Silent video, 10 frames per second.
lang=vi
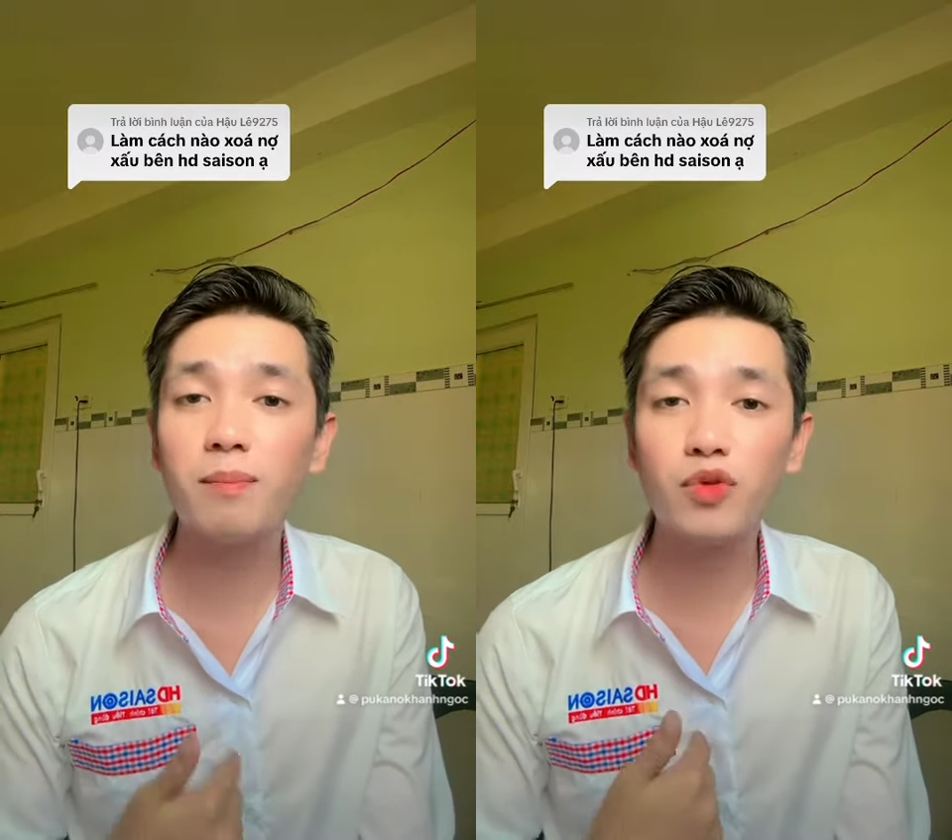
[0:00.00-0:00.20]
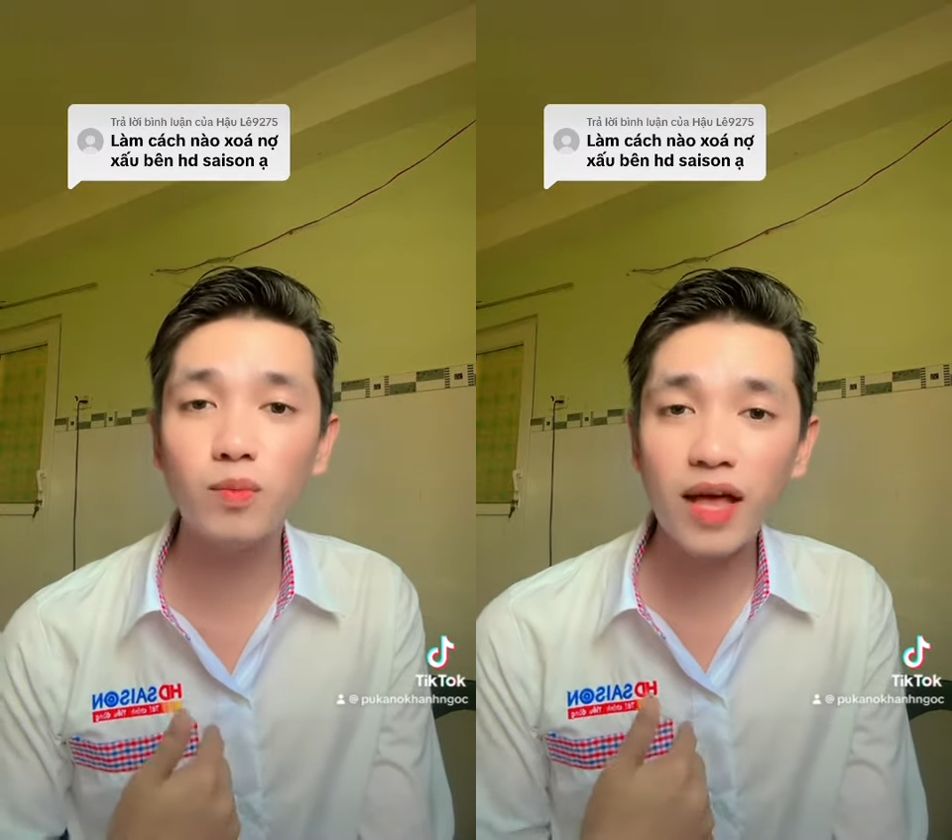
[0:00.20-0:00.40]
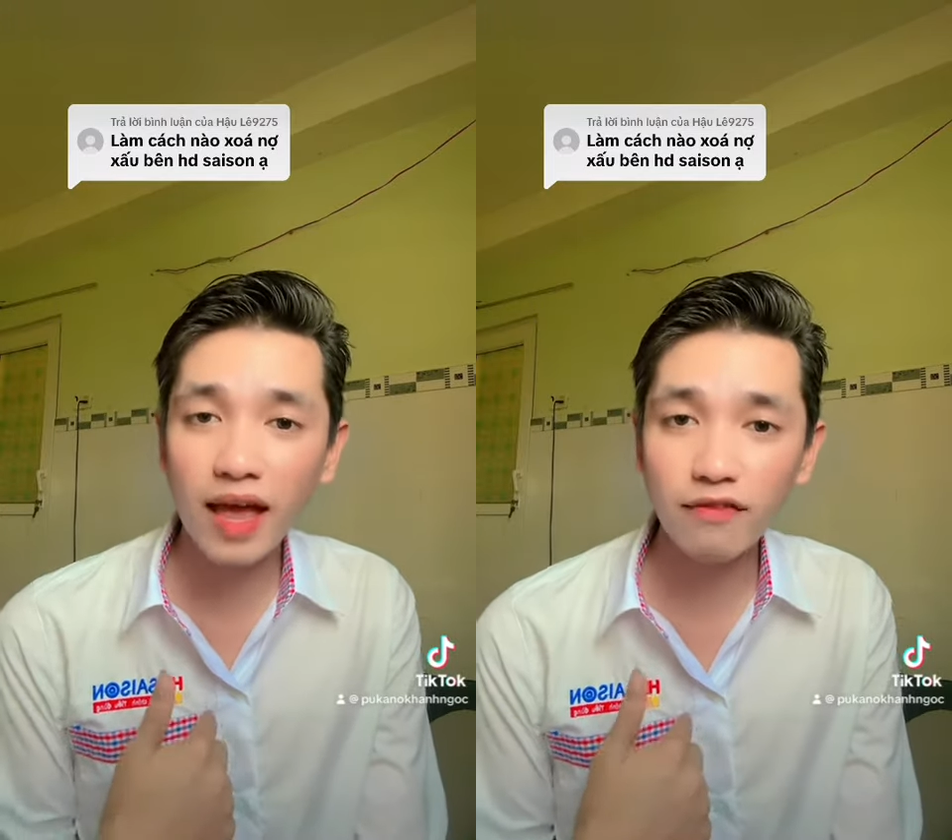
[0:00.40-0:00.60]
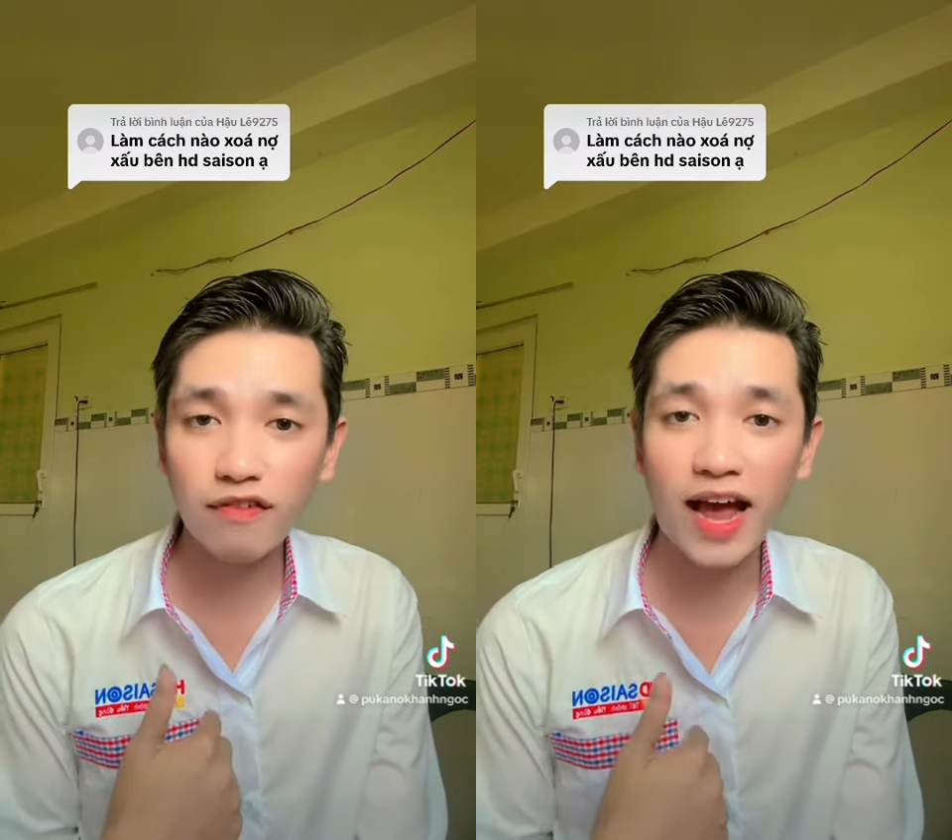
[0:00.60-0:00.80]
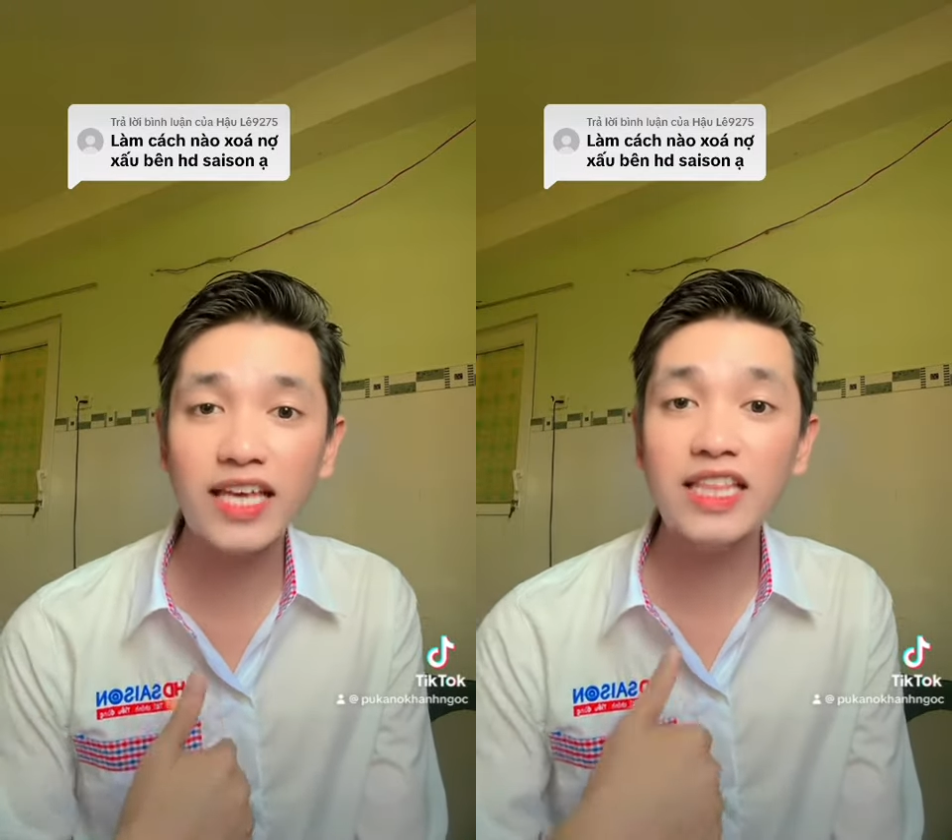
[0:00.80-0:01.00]
chúng ta
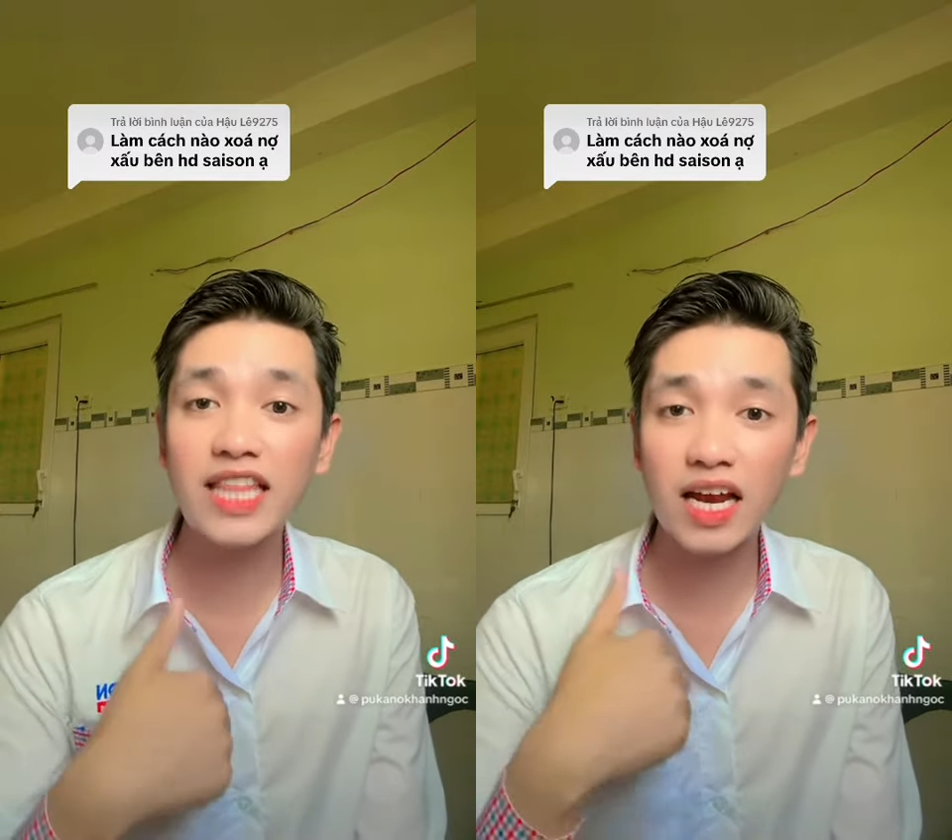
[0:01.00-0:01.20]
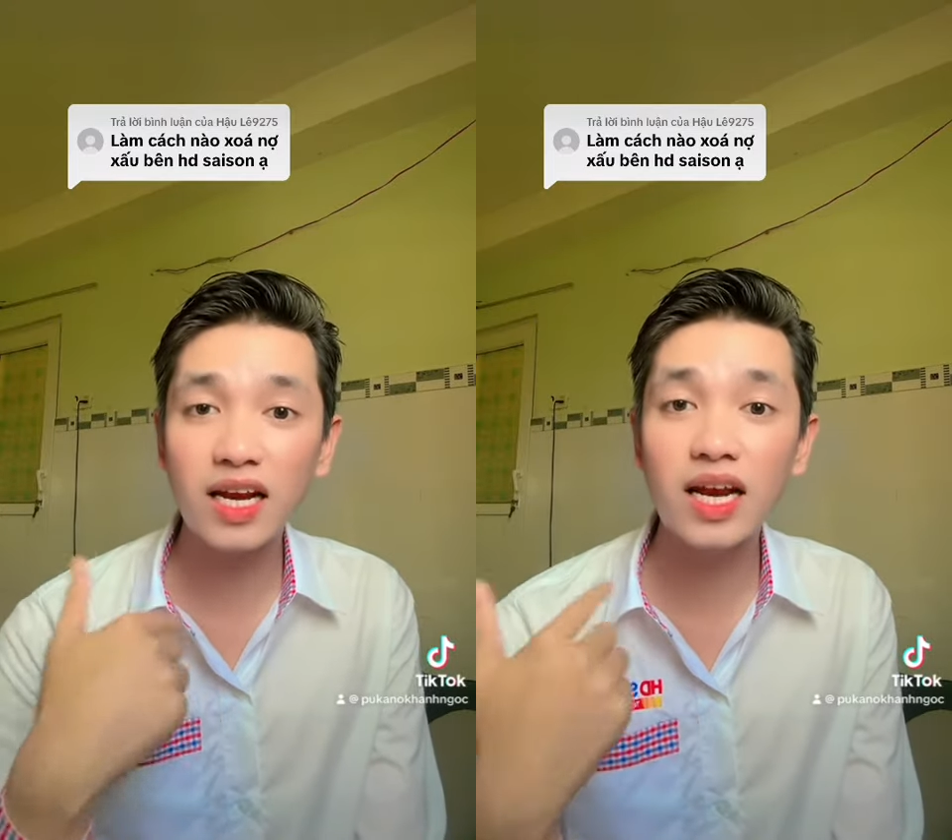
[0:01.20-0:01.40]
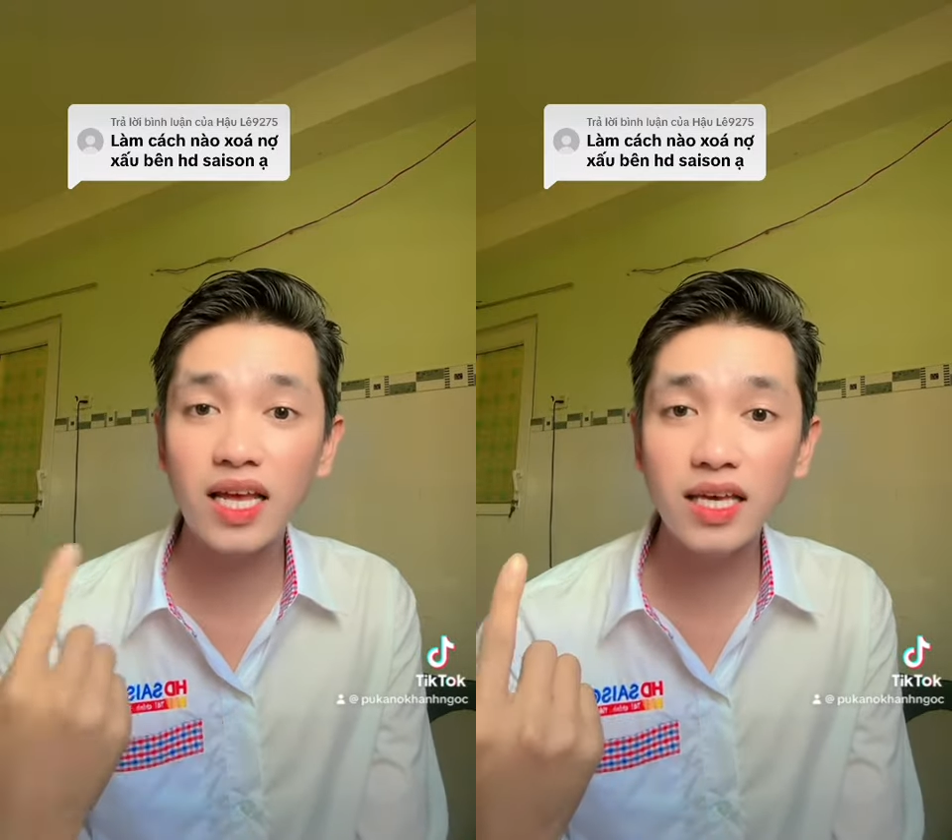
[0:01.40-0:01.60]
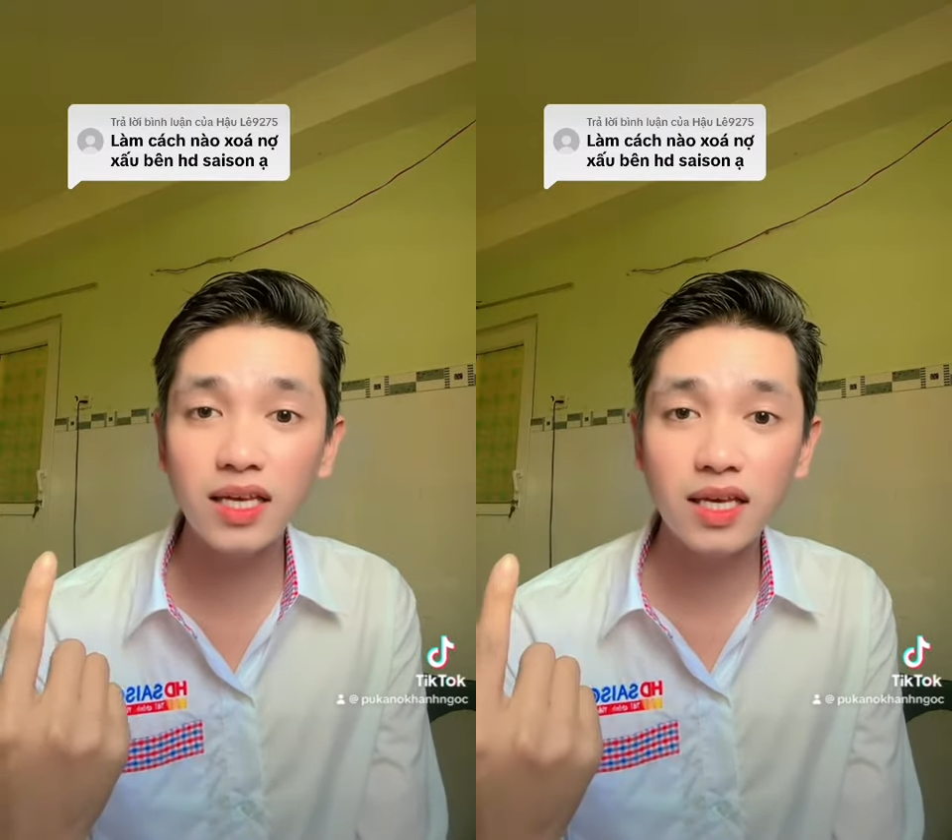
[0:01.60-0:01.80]
phải thanh lý